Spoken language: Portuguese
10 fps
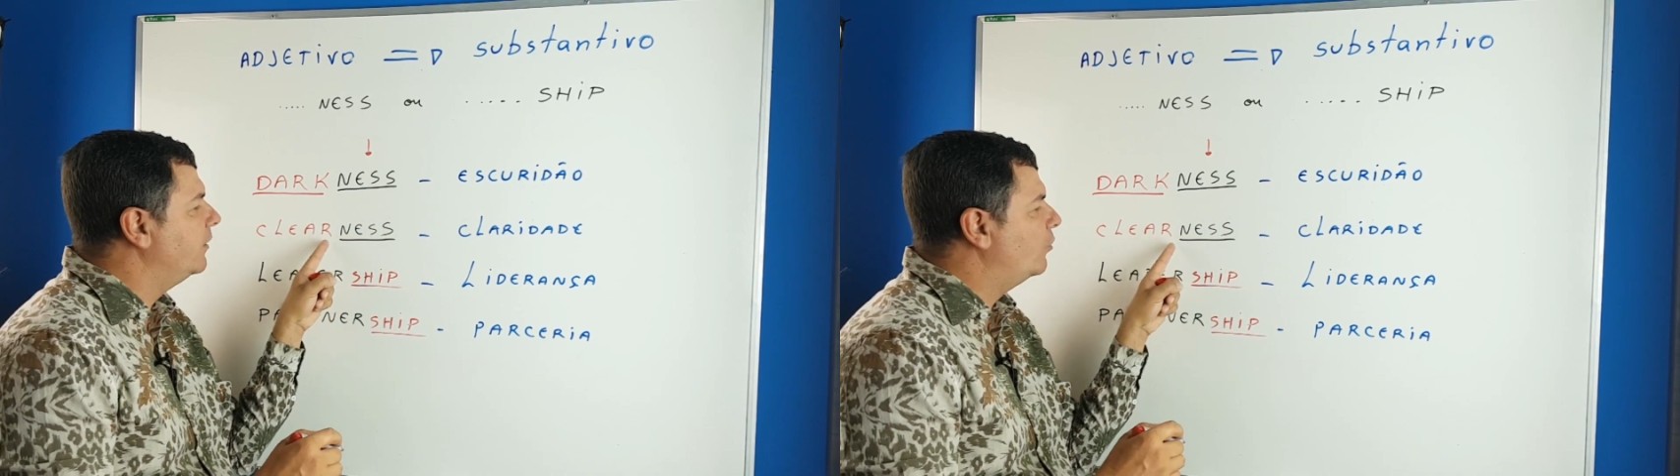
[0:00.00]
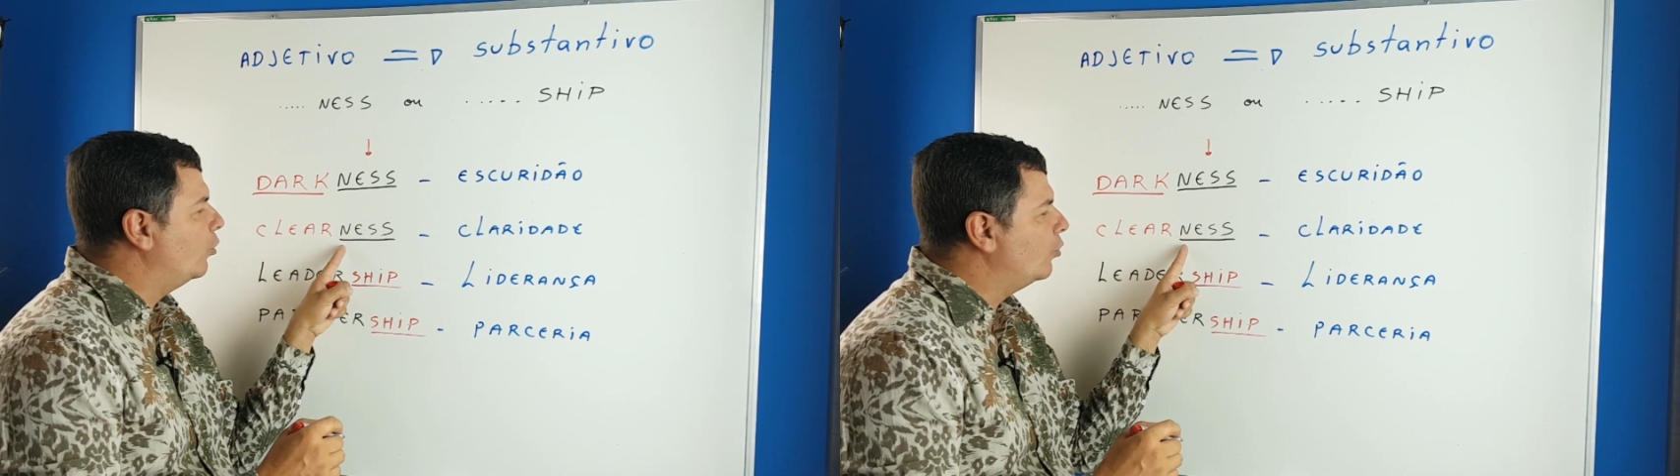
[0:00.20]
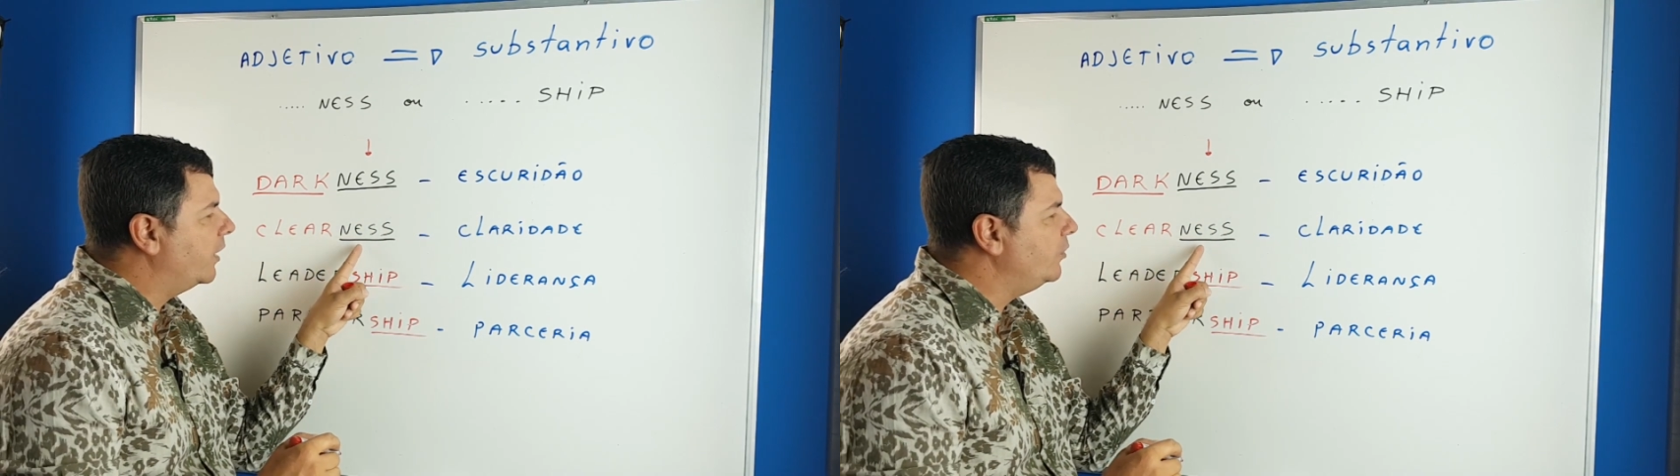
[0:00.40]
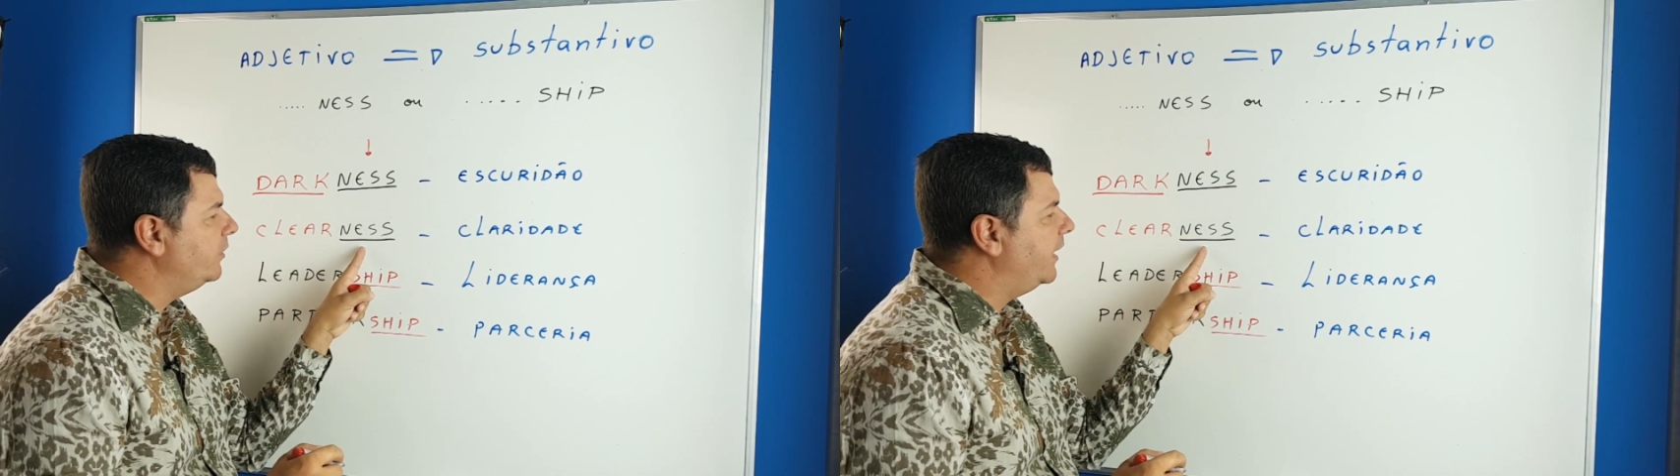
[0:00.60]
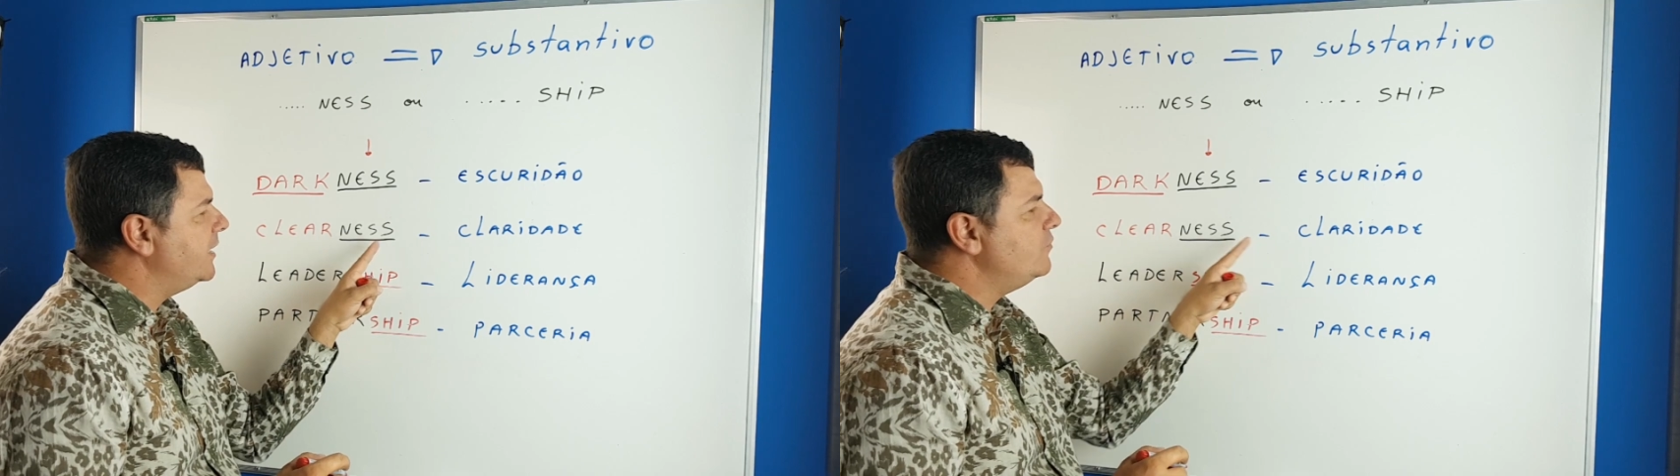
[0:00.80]
Coloquei o
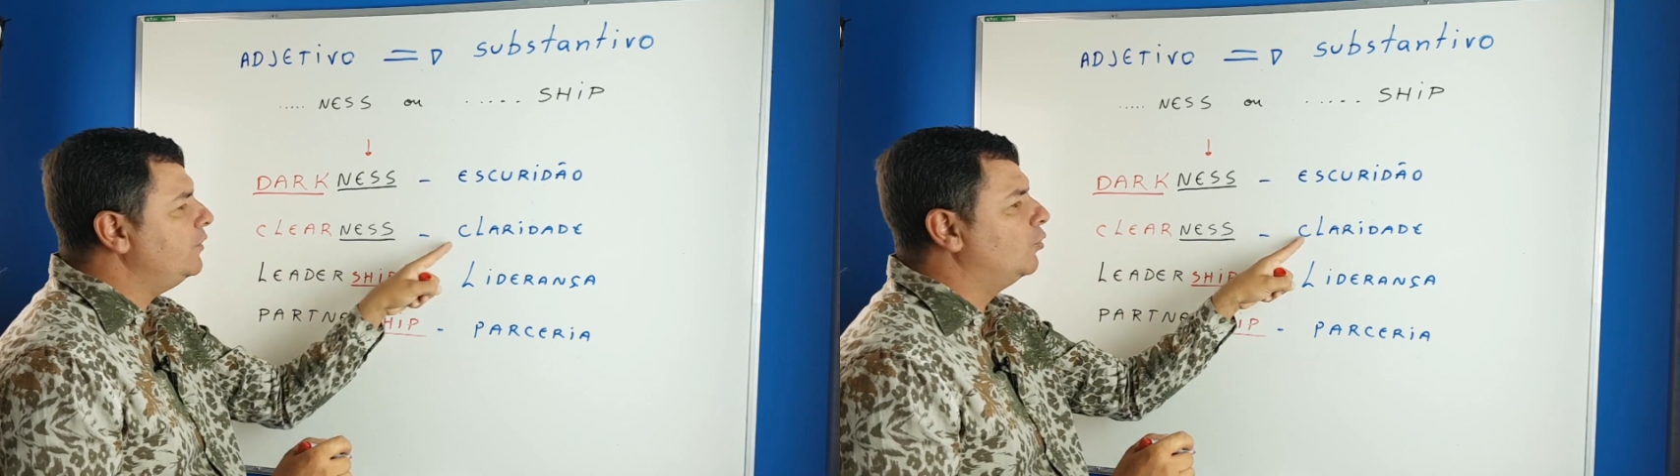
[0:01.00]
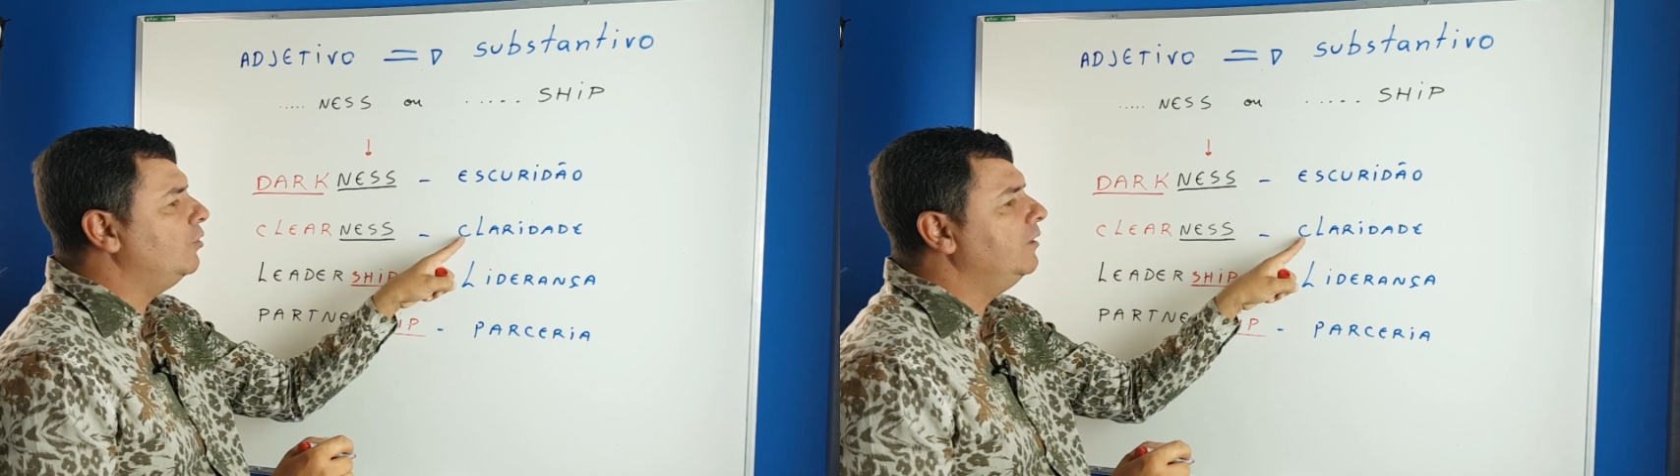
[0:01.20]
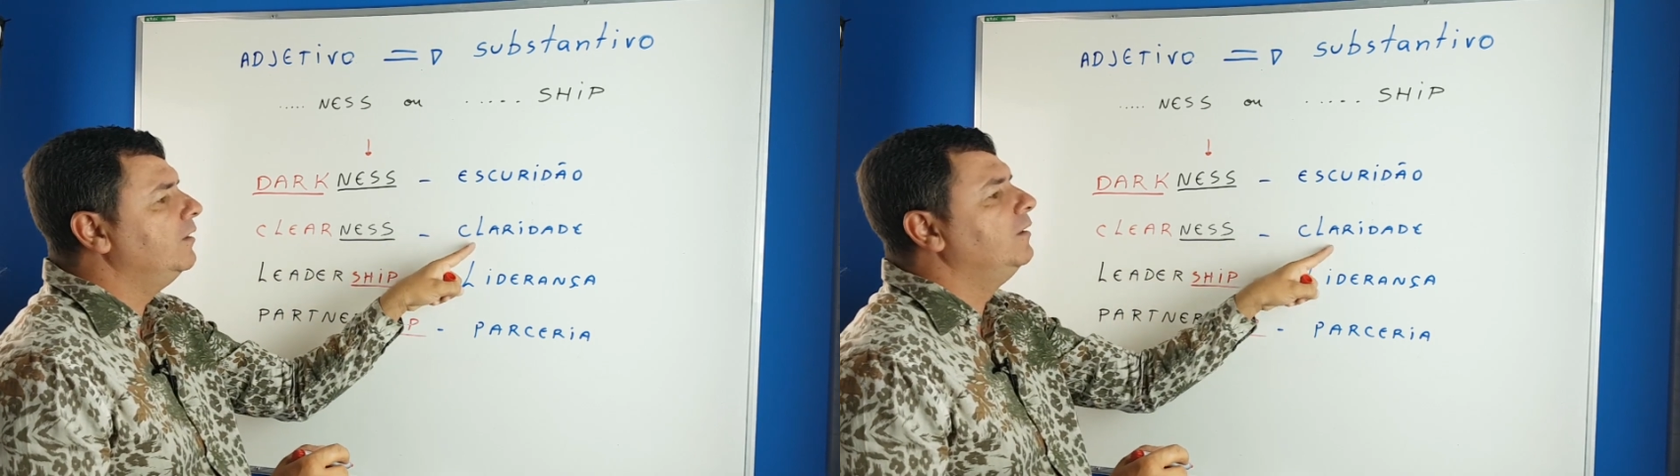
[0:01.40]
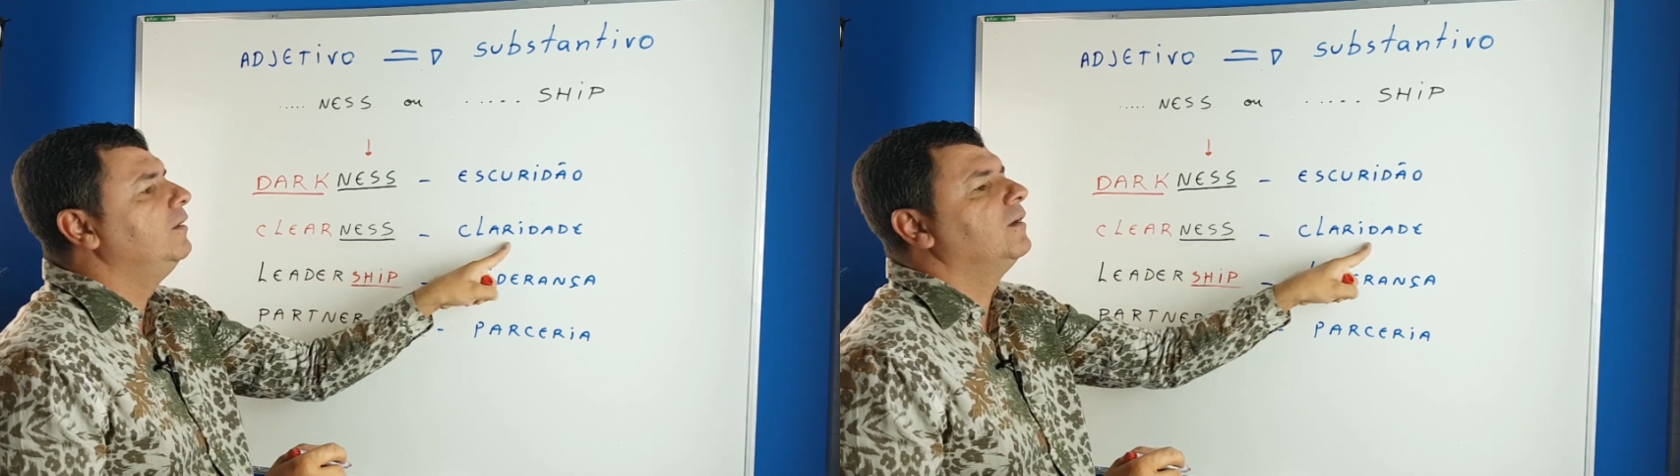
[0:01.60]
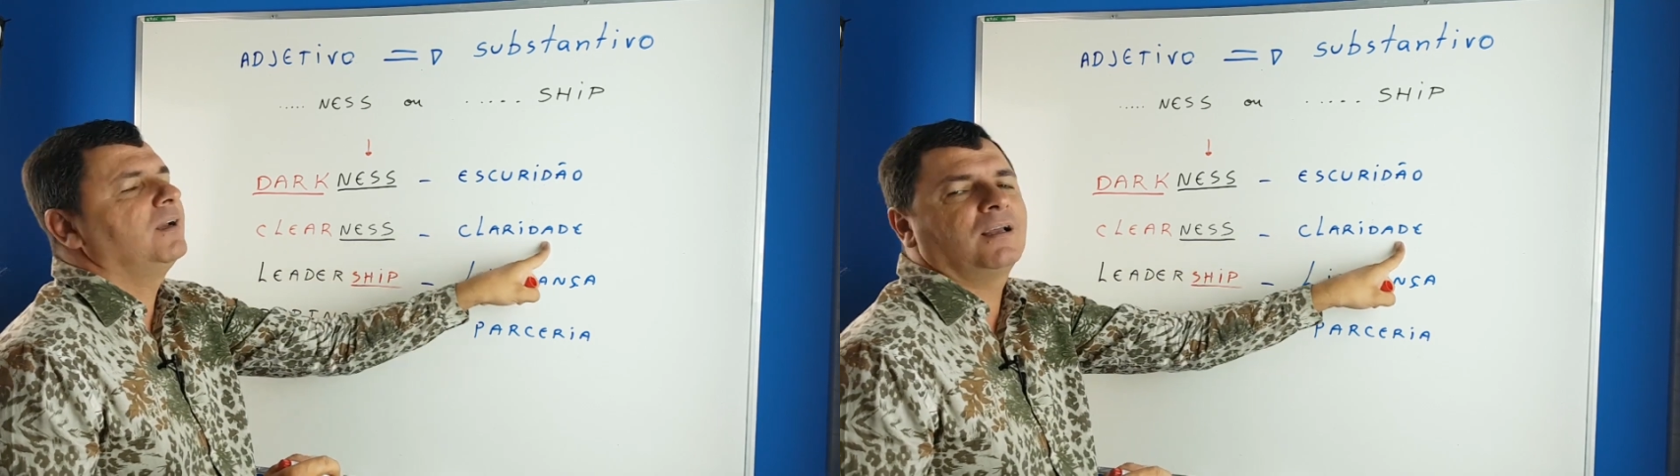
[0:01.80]
ness virou